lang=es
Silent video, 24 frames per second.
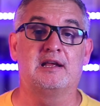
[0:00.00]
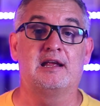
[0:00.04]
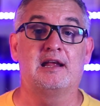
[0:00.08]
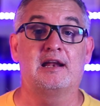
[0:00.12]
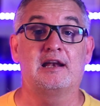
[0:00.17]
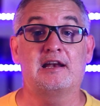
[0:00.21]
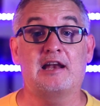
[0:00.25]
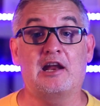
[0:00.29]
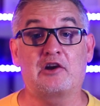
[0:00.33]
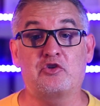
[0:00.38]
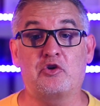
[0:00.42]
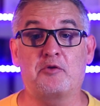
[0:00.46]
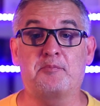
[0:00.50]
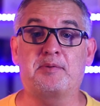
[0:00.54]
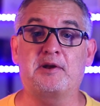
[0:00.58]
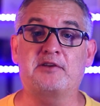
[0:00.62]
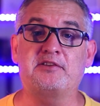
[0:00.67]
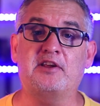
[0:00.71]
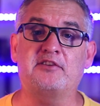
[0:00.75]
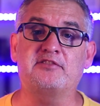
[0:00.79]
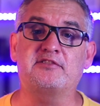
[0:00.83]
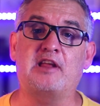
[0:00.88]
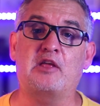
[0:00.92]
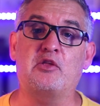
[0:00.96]
La
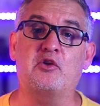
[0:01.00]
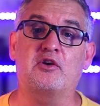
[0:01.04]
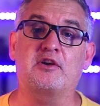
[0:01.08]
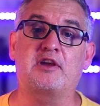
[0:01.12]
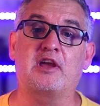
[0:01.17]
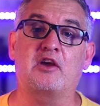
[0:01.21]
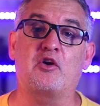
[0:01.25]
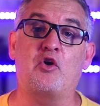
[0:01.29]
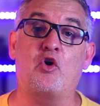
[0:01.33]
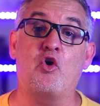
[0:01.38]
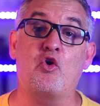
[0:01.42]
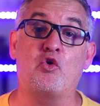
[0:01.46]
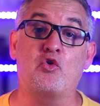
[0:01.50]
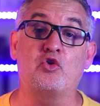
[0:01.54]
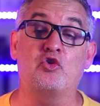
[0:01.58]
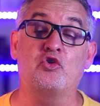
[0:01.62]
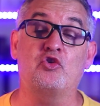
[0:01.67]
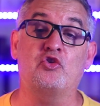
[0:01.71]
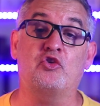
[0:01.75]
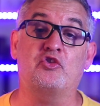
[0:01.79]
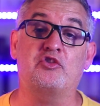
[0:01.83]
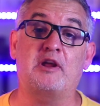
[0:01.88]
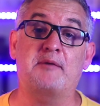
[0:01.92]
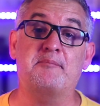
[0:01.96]
sorpresa ha estado en que Oculus
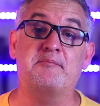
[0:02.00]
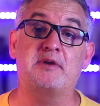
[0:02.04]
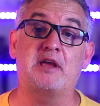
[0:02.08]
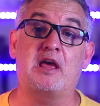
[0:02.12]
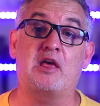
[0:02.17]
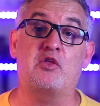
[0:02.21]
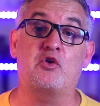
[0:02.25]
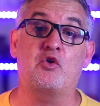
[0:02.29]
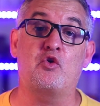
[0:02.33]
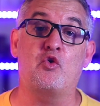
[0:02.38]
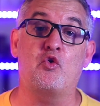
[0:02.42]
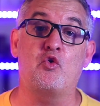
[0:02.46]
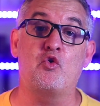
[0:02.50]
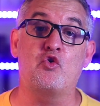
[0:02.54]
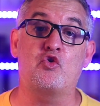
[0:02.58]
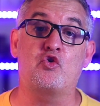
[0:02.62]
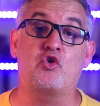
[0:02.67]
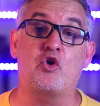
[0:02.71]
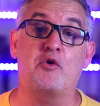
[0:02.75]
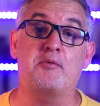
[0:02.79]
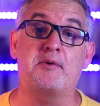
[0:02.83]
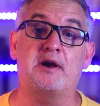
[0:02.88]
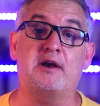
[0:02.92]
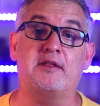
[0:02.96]
nos ha enviado un
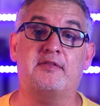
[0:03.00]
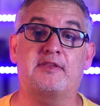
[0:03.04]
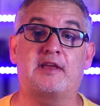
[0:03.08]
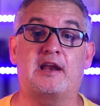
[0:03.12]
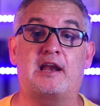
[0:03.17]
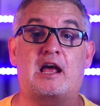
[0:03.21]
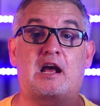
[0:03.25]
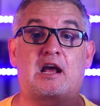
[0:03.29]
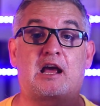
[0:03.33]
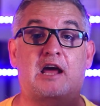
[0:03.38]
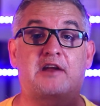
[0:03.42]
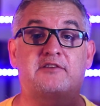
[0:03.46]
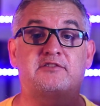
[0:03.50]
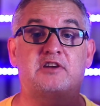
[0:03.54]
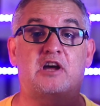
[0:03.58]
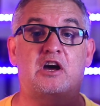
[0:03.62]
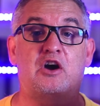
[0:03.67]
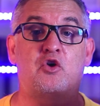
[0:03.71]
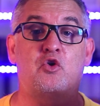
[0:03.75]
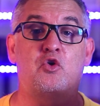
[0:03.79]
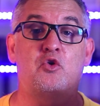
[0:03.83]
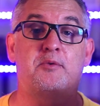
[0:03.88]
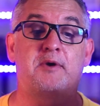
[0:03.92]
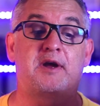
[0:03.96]
cover de la
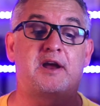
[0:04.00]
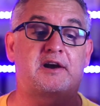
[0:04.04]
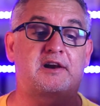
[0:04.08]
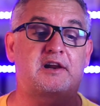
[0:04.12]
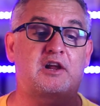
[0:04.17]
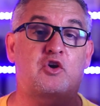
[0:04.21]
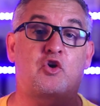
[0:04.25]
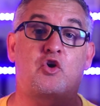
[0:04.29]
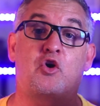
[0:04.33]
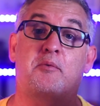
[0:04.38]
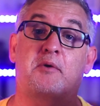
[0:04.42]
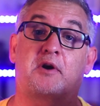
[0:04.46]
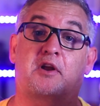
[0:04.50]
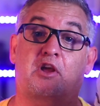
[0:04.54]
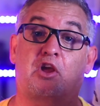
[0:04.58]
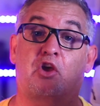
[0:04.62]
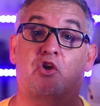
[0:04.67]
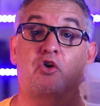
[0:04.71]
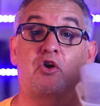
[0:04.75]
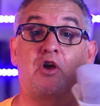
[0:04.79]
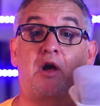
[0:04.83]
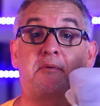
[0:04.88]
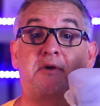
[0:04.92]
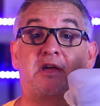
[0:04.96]
casa VR Cover, que
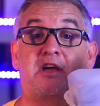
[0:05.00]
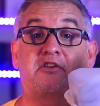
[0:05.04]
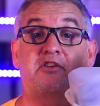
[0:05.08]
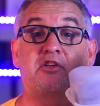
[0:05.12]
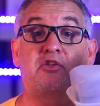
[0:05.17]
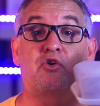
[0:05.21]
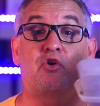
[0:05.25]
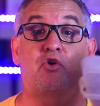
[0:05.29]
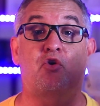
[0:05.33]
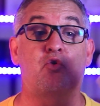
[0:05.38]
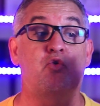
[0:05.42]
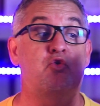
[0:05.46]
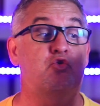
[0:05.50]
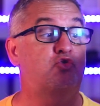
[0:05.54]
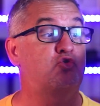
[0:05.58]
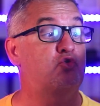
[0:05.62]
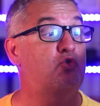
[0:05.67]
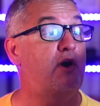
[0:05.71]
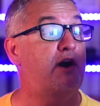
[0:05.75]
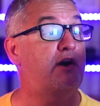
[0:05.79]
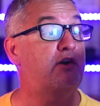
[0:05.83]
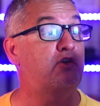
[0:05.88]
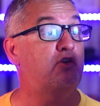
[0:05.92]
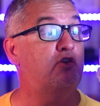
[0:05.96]
yo ya había sido
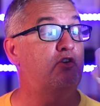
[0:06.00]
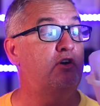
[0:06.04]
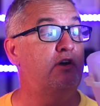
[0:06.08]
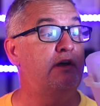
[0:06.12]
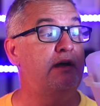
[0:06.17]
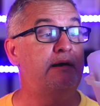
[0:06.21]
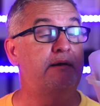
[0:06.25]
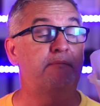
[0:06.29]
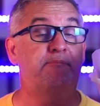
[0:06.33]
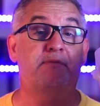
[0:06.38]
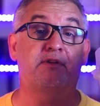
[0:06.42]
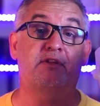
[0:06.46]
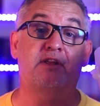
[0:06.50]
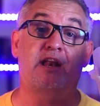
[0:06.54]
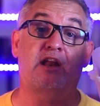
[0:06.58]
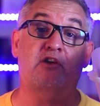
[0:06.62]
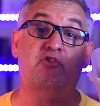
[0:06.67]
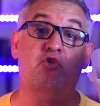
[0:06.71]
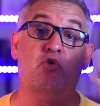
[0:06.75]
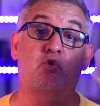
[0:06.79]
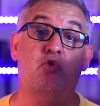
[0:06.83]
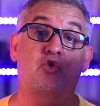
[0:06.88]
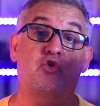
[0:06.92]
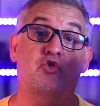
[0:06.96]
usuario en
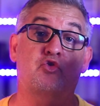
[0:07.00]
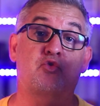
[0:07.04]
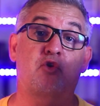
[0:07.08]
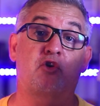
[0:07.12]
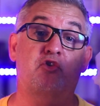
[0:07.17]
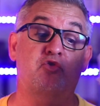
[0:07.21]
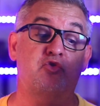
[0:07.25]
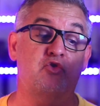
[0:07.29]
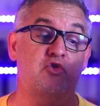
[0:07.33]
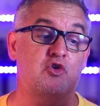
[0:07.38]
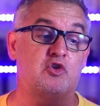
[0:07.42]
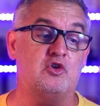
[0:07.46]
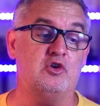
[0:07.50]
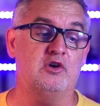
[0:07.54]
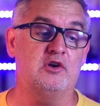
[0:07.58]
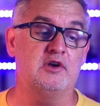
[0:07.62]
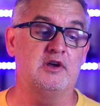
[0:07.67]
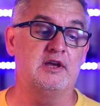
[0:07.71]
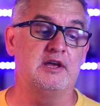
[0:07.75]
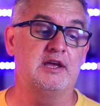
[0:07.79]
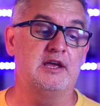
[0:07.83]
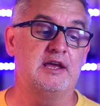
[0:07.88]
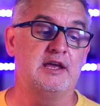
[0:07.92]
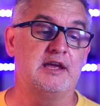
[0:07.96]
las Oculus Quest 1,
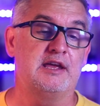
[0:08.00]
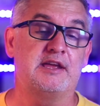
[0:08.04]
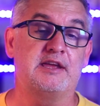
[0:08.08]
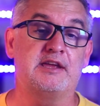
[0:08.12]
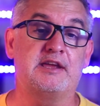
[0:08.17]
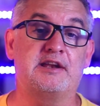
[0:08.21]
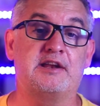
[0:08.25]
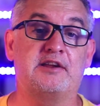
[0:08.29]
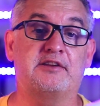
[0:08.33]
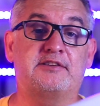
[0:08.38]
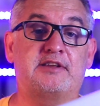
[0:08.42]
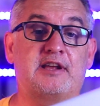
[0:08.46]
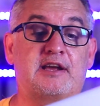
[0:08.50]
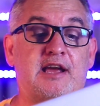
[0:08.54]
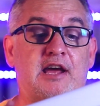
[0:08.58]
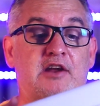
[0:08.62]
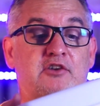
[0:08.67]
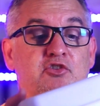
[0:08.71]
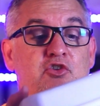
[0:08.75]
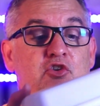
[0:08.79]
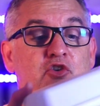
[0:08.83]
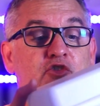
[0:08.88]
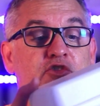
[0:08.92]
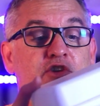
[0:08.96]
y en este
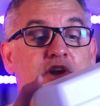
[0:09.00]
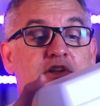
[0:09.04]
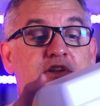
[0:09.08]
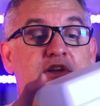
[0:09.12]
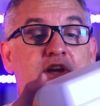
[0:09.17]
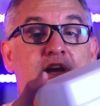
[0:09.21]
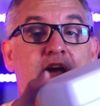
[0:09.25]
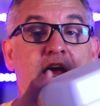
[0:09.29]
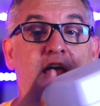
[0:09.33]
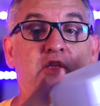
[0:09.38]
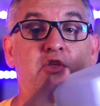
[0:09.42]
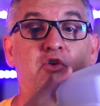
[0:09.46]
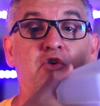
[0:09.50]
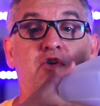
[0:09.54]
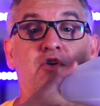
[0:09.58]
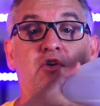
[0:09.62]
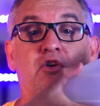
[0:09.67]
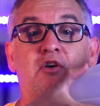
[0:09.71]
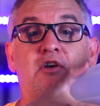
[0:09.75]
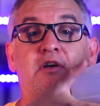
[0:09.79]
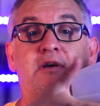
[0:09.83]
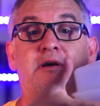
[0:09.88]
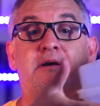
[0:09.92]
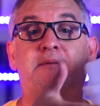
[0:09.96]
caso nos han llegado
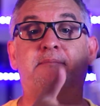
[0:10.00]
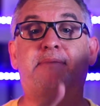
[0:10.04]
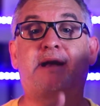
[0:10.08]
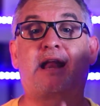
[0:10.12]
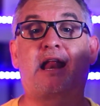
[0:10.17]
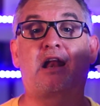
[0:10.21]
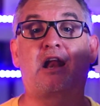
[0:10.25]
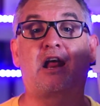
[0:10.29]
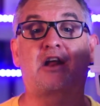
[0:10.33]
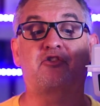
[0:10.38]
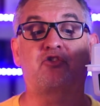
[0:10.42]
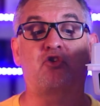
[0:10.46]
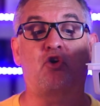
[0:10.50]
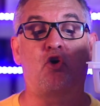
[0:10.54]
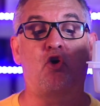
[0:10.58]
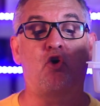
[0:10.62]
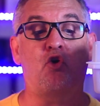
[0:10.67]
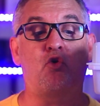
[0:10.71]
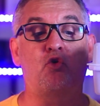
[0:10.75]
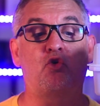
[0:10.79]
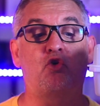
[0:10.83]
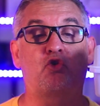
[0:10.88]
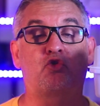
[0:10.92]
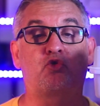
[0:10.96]
para las
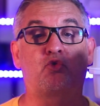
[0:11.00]
Oculus